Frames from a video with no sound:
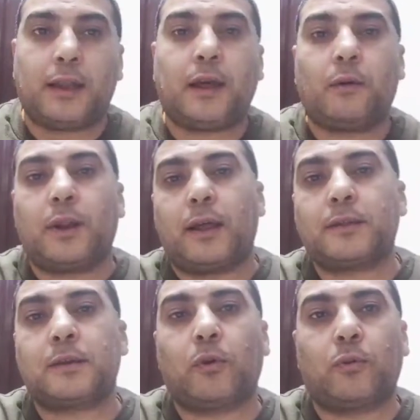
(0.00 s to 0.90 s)
عليها وانا
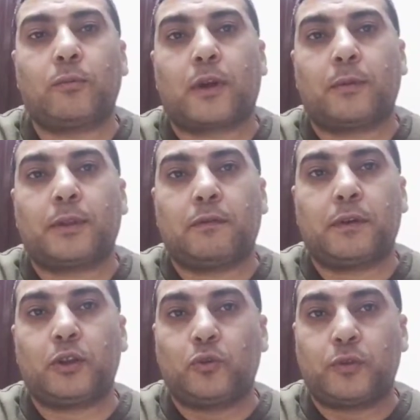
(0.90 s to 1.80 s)
هنسيب لكم رابط
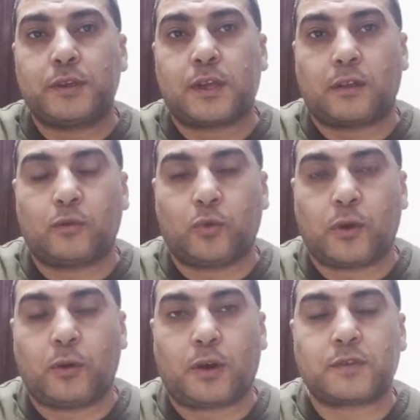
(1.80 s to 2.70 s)
الفيديو في
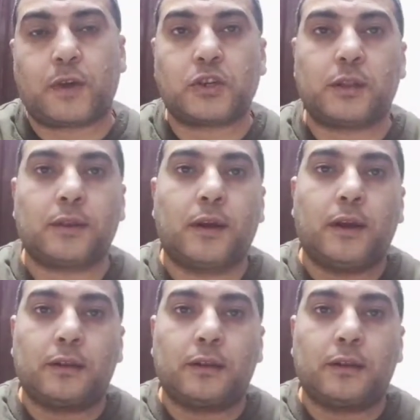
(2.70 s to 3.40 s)
صندوق الوصف عشان